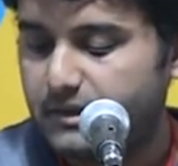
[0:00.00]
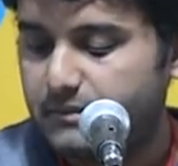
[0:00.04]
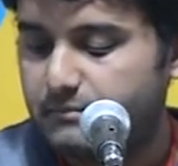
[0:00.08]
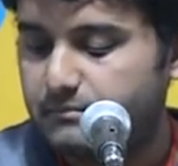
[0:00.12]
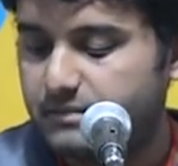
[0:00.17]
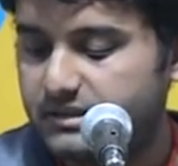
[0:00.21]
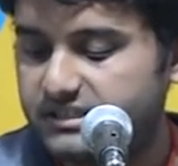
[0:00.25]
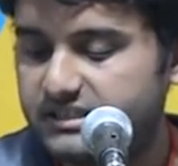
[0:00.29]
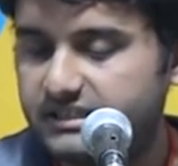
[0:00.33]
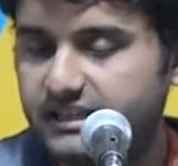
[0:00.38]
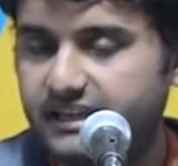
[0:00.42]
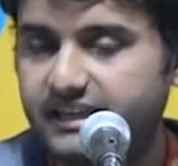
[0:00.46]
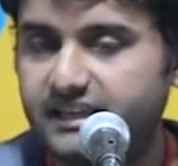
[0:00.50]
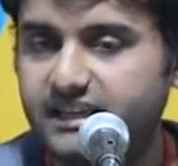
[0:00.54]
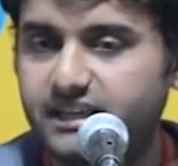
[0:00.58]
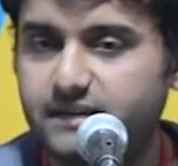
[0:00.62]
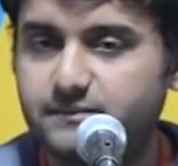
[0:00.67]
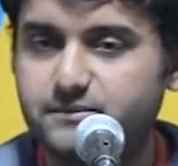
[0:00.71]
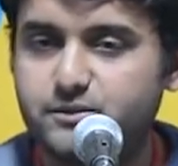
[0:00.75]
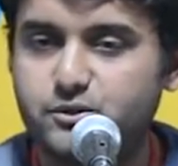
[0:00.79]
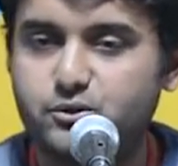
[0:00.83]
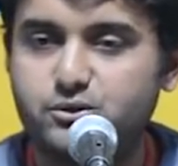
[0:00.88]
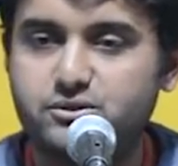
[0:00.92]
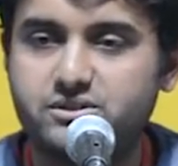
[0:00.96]
बस यही
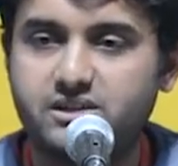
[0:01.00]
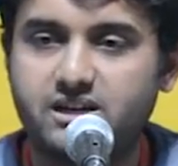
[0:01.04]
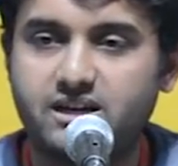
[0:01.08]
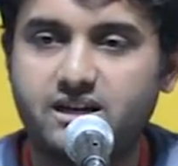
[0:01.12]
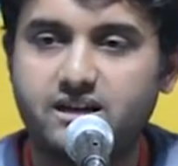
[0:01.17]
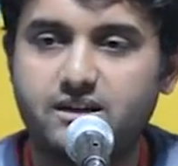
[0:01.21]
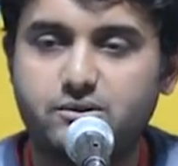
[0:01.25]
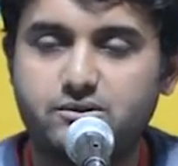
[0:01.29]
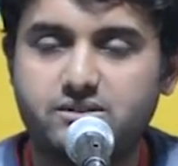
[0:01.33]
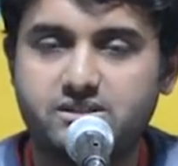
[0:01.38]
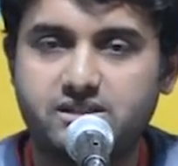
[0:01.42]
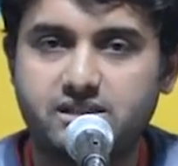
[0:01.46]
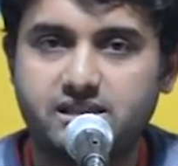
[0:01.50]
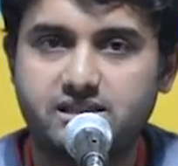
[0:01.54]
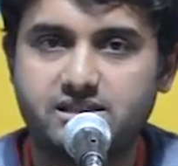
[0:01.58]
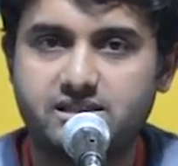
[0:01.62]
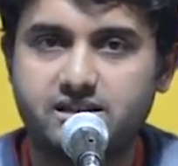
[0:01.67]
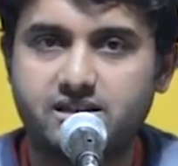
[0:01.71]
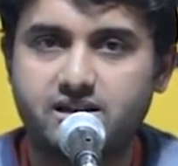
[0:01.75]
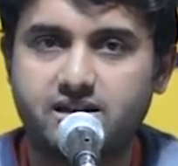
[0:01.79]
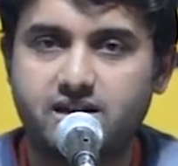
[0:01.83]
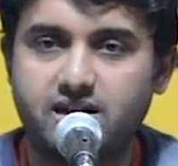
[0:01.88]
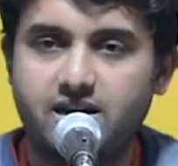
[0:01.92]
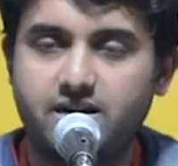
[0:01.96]
अफसोस रहा उस
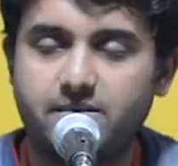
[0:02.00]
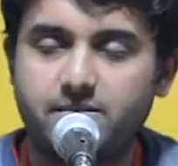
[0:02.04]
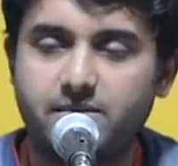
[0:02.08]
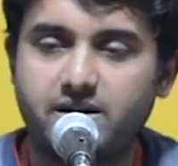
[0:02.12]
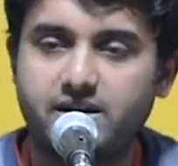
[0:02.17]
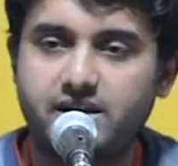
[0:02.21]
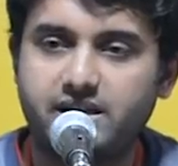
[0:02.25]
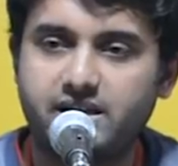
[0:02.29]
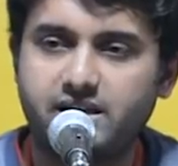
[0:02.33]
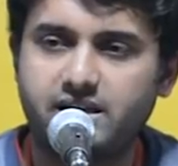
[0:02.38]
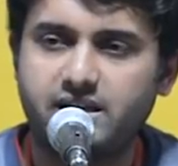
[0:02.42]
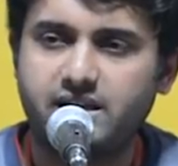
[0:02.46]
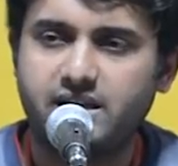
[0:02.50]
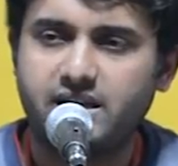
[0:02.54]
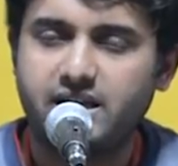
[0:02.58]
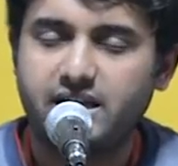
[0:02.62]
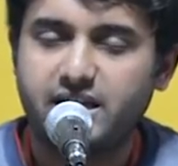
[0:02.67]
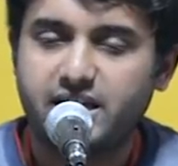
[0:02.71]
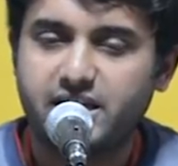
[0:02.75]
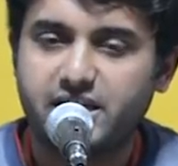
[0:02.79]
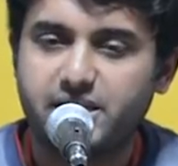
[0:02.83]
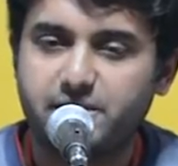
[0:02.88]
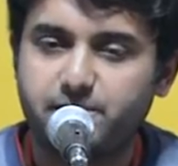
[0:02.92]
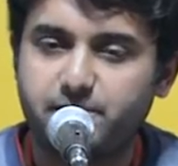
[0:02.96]
इश्क का हमारे
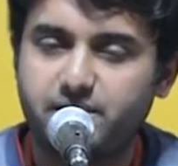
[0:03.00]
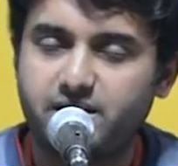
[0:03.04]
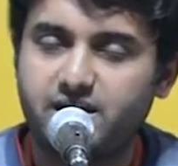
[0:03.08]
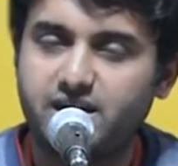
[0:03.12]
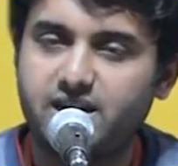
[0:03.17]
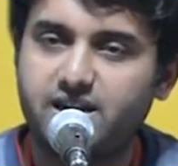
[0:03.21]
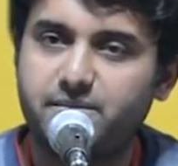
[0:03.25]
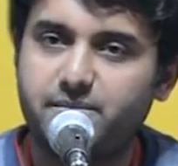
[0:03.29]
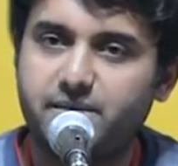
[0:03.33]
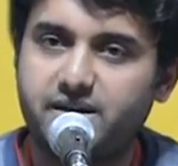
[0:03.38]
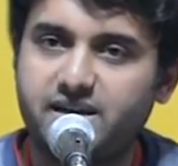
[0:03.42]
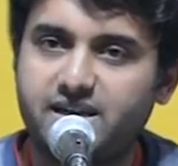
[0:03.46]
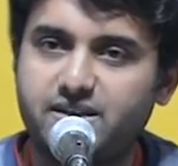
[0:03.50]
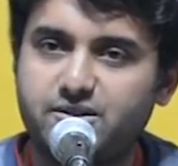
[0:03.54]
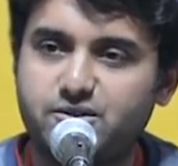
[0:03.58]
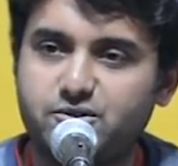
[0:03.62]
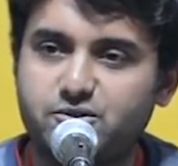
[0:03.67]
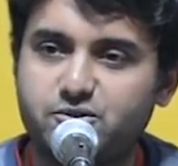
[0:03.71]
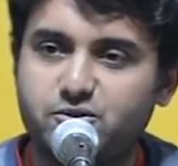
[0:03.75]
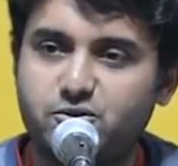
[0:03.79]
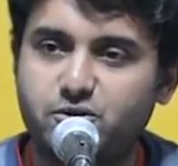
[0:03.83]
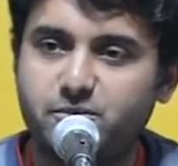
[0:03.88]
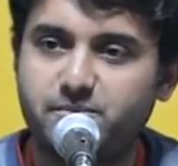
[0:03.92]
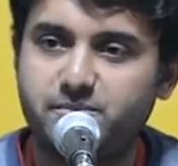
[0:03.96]
कि बना ना पाया
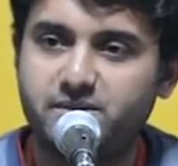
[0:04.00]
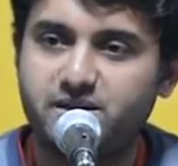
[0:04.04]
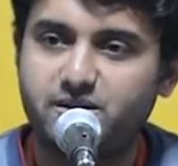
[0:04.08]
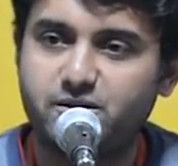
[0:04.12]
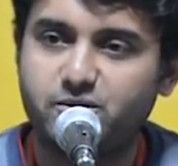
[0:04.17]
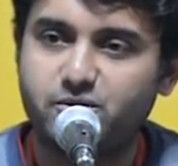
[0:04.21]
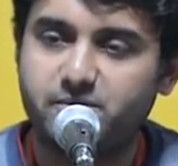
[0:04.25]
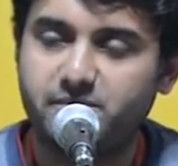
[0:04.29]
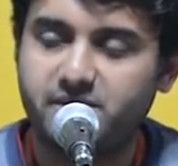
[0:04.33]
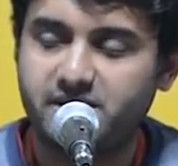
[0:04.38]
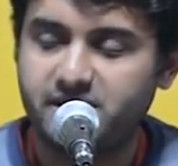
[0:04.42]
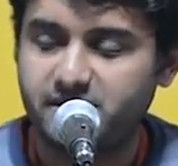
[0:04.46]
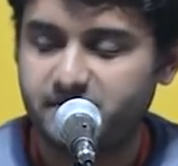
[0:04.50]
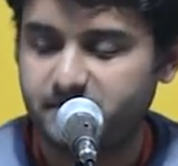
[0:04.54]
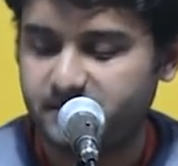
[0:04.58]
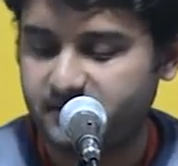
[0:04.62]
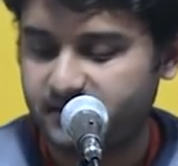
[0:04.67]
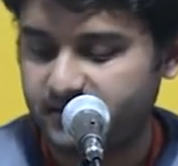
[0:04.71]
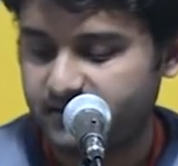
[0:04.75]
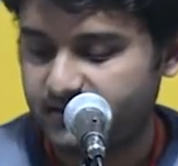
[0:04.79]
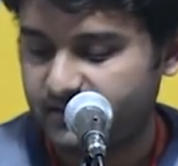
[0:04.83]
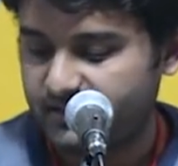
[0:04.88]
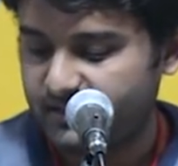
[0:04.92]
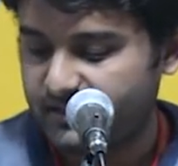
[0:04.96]
तुझको अपनी रुक्मिनी में
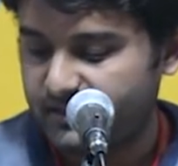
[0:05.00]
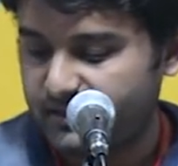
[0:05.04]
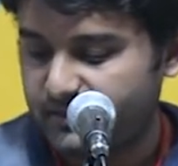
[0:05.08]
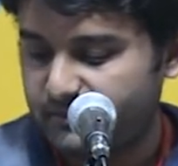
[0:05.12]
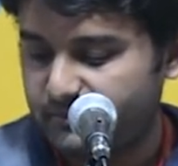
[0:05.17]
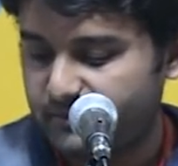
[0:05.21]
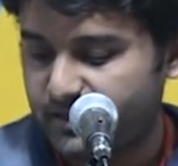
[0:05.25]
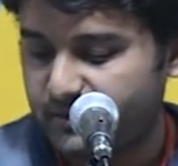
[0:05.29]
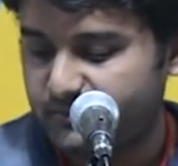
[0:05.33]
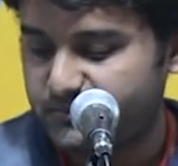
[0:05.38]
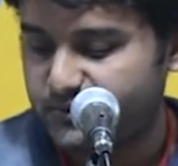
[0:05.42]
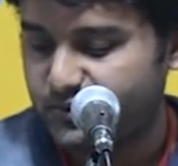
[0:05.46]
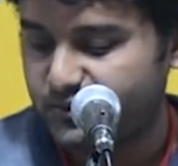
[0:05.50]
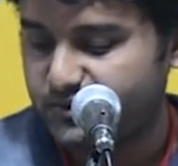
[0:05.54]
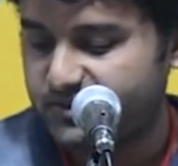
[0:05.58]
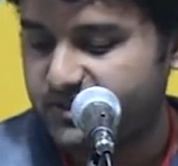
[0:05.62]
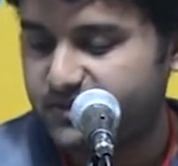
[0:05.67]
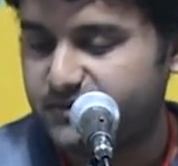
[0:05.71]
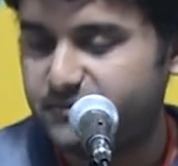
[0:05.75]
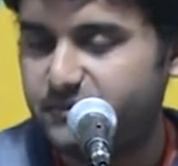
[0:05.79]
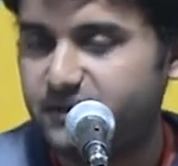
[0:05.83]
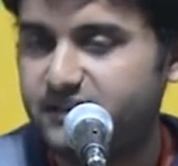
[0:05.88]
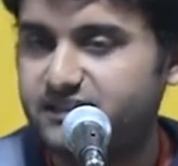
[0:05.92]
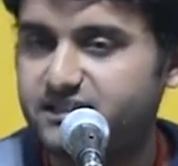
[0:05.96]
पर अफसोस
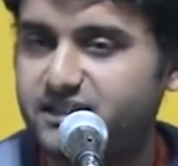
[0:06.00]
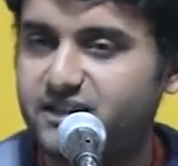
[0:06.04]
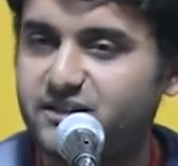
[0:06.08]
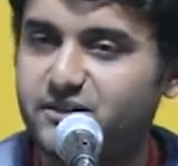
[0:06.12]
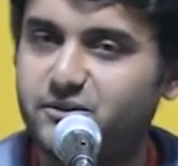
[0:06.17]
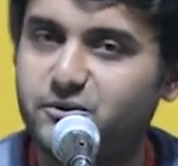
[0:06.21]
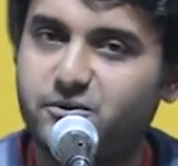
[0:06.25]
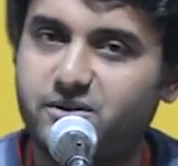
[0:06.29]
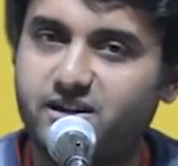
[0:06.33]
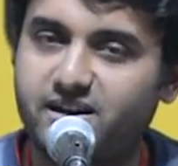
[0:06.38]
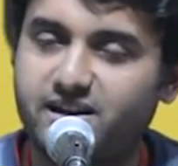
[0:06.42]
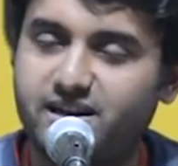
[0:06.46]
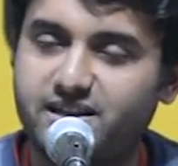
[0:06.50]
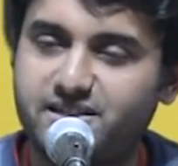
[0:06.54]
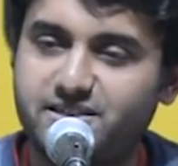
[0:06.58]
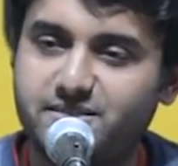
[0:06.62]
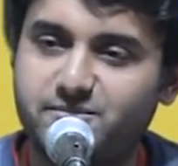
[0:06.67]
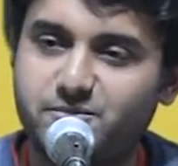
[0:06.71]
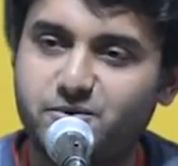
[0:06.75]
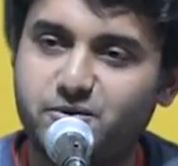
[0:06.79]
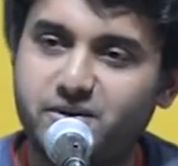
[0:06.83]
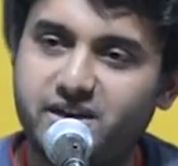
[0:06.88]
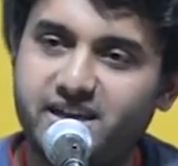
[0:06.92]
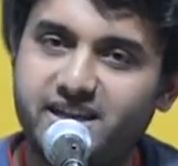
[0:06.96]
इस बात का क्यों करना जब
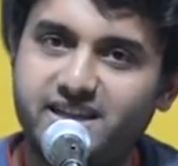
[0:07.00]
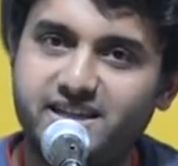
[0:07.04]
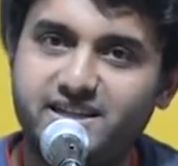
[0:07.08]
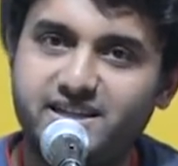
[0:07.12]
तू है ही